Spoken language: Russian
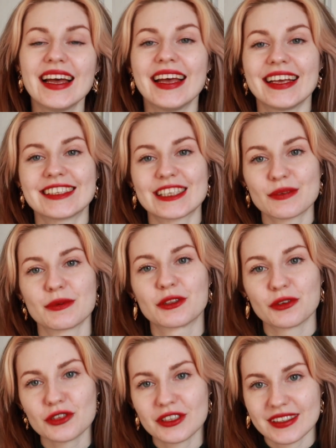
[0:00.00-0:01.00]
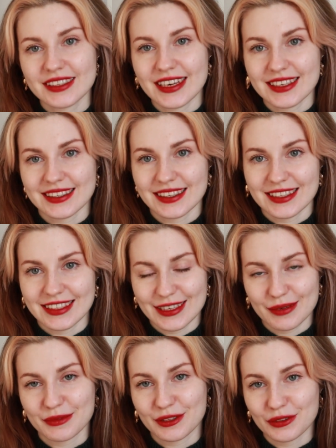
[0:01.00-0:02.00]
Если тебе тоже интересны эти
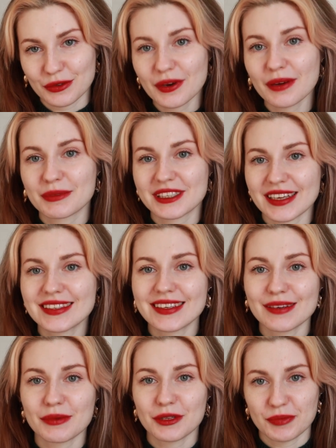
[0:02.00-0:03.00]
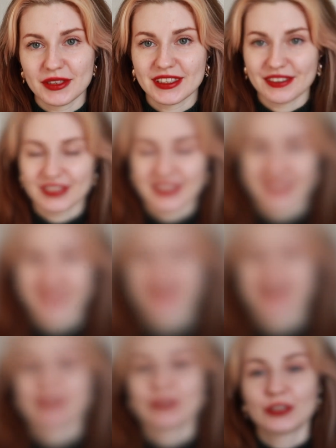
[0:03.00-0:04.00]
темы, то обязательно подписывайся.
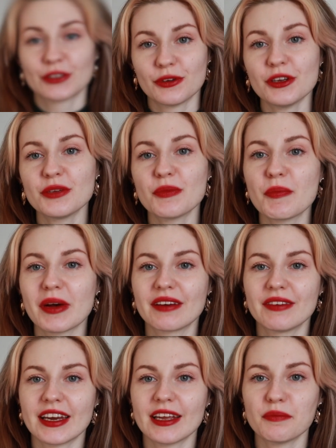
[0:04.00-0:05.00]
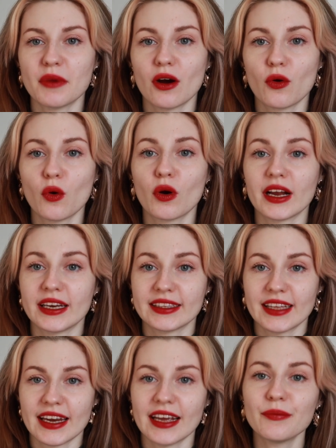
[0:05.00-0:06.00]
Ну и сегодня мы поговорим о
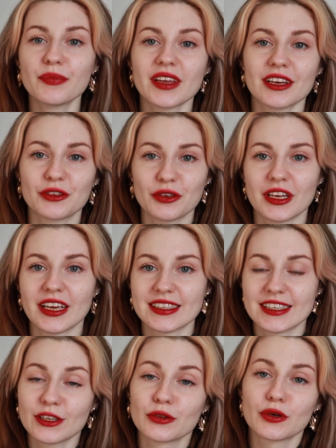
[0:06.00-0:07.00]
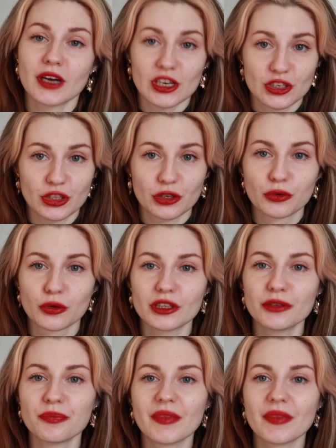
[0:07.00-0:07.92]
календаре, который я делаю каждый год.